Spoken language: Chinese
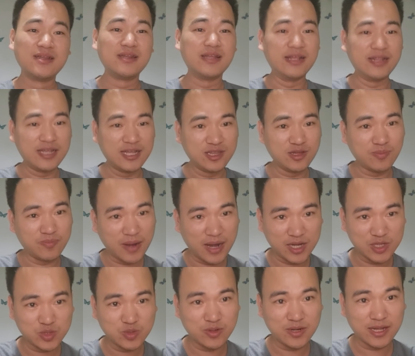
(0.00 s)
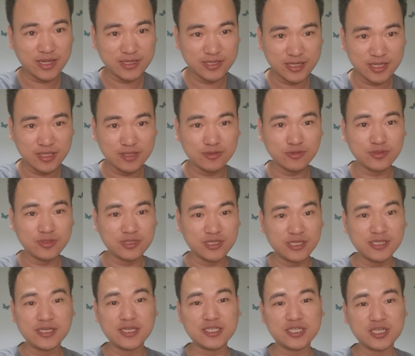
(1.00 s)
每天都扒出来这些东
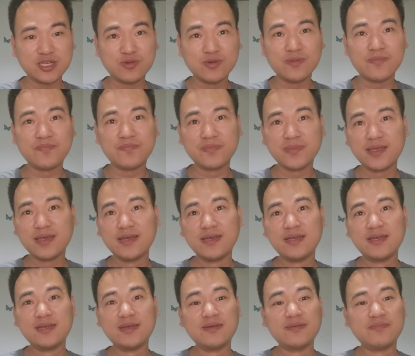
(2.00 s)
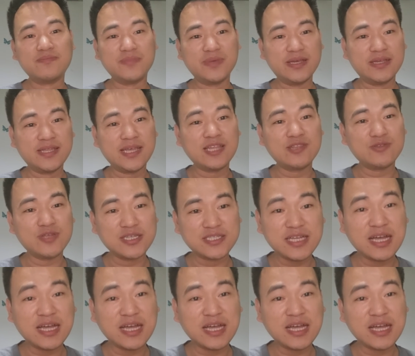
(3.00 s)
这些新闻，每天都在